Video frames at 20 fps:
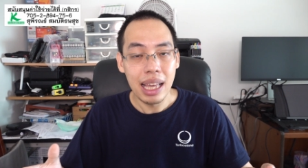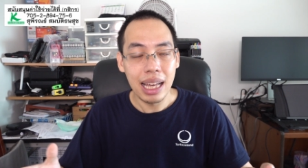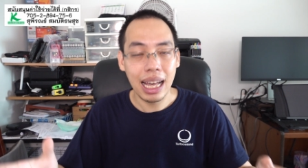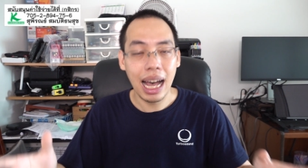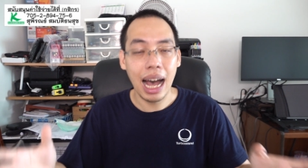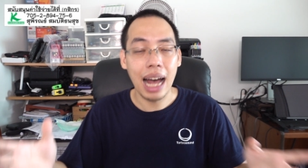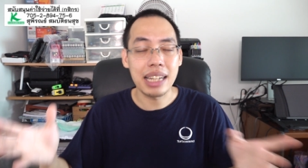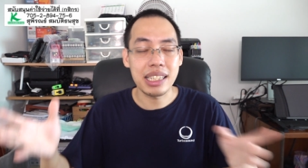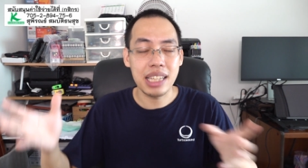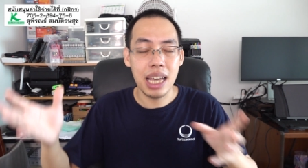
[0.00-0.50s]

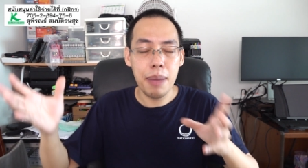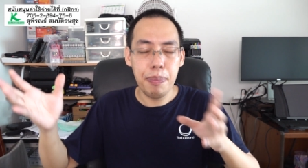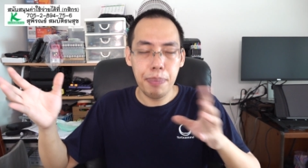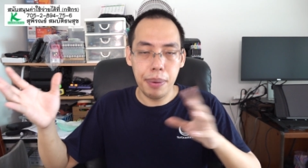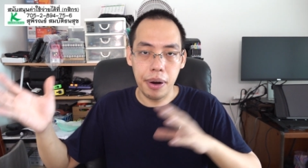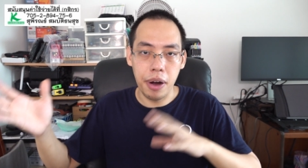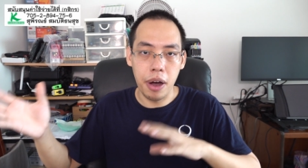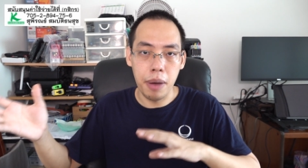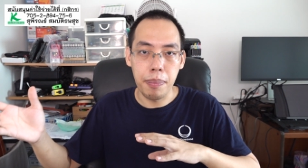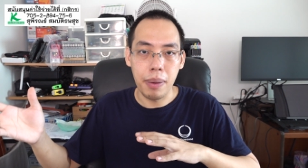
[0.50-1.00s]
การใช้พ
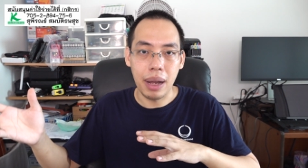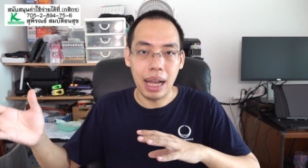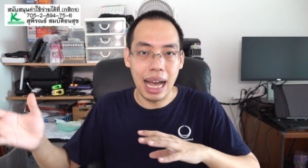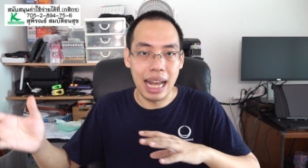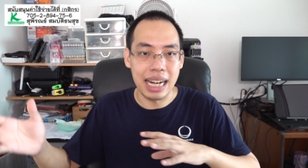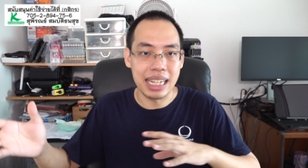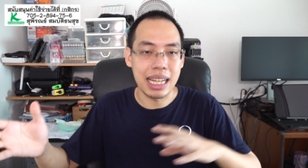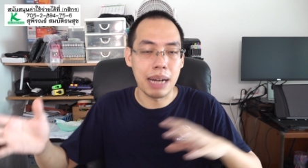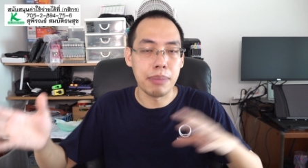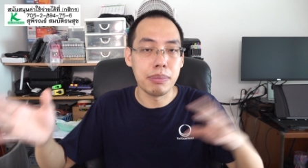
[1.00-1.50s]
ร็อพกา
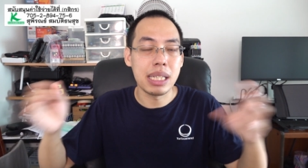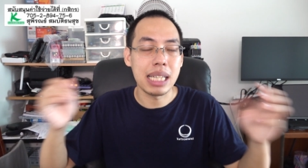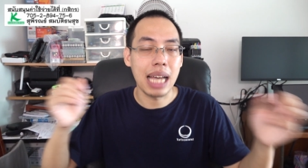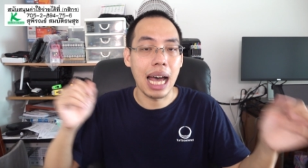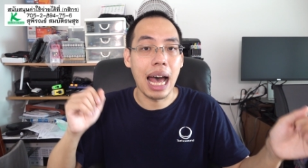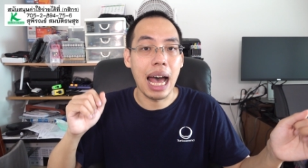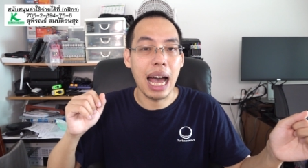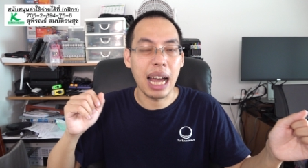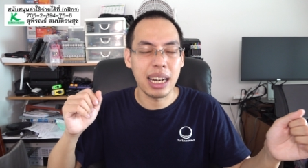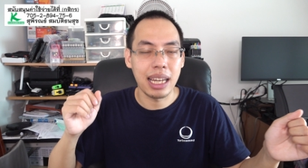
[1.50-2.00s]
รทำ
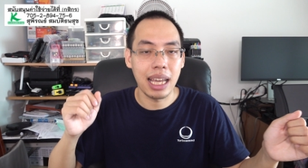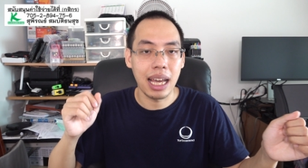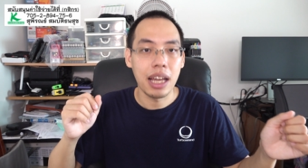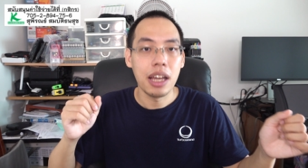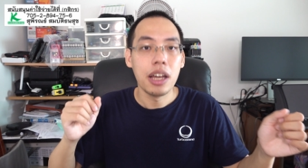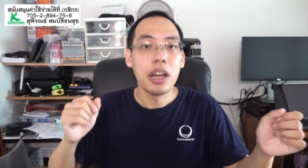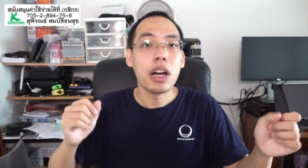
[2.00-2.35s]
ฉากเนี่ย